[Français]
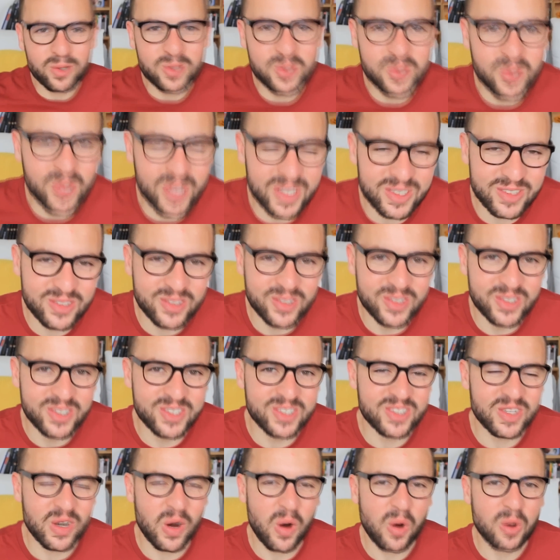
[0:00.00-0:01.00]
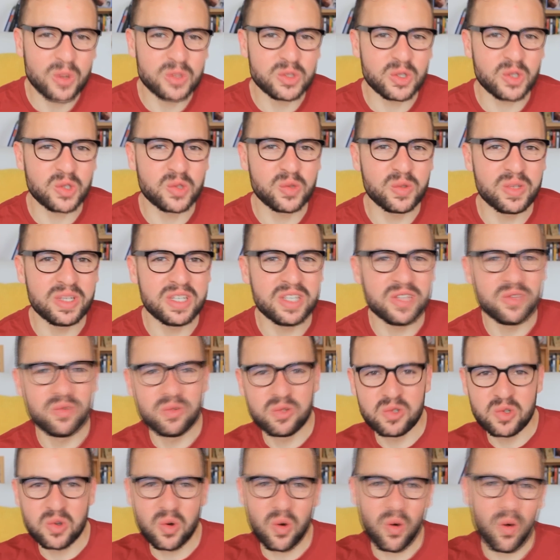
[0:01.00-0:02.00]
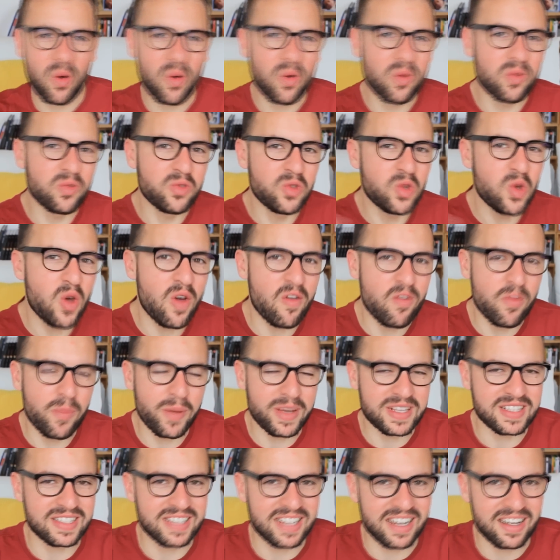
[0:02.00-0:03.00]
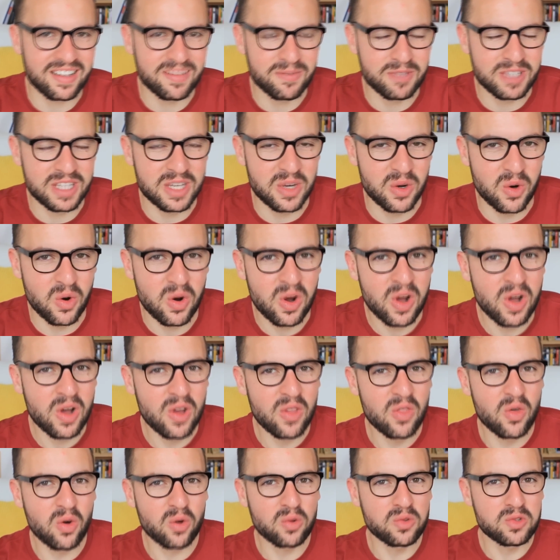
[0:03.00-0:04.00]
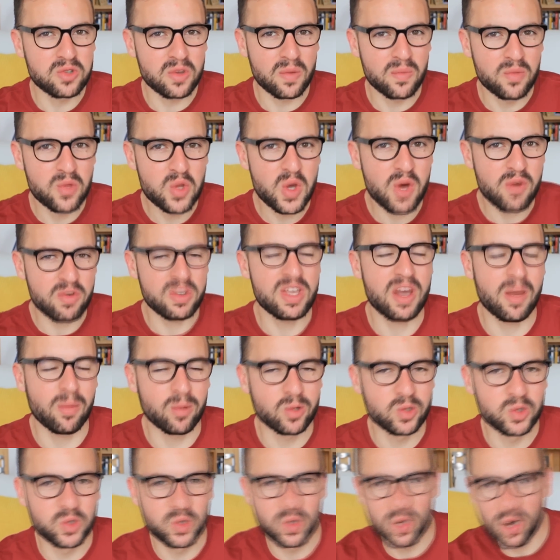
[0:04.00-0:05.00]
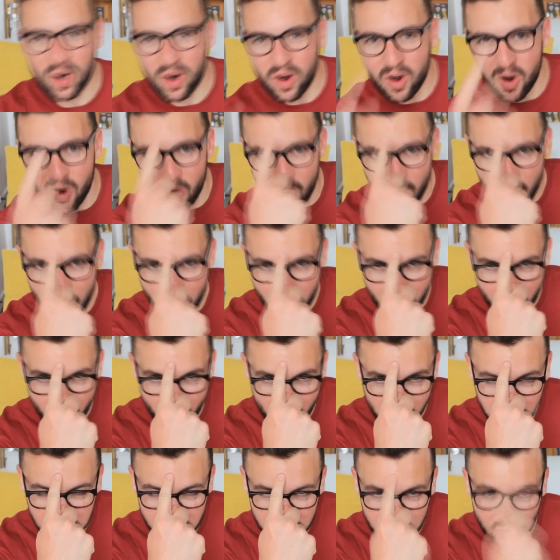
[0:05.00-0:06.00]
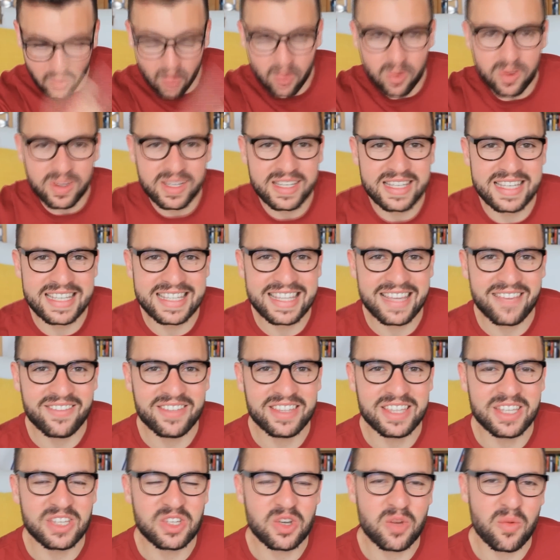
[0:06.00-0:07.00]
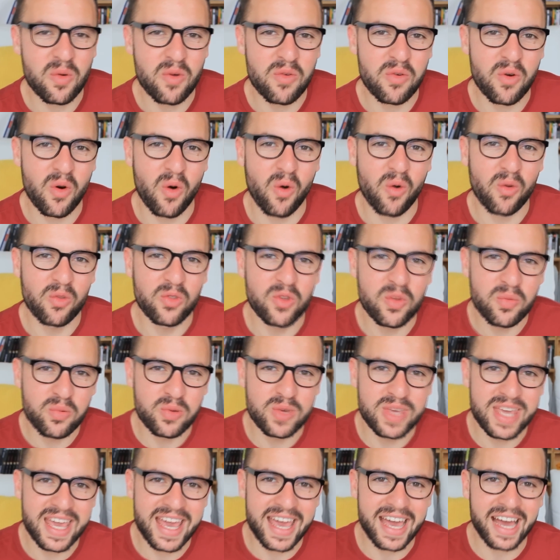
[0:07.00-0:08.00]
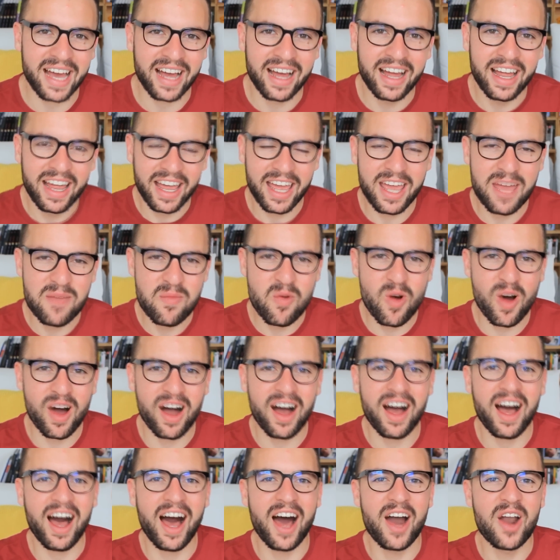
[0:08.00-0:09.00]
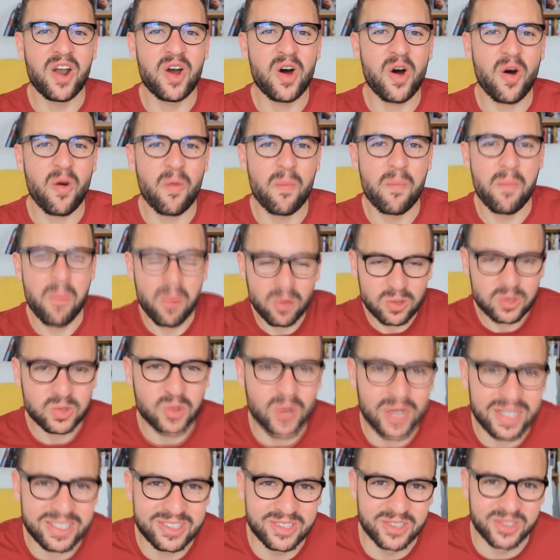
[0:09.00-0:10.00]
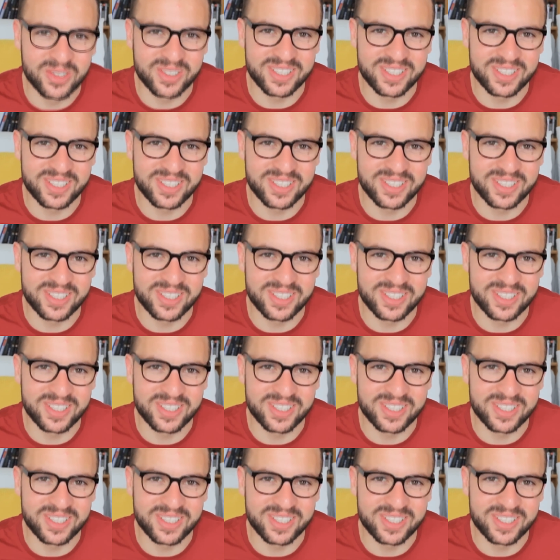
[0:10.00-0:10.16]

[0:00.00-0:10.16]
Bonjour à tous, aujourd'hui nous serons deux à vous présenter la vidéo, donc nous sommes deux à vous dire bonjour. Mon bouton s'est invité sur mon front depuis hier et moi, alors bonjour à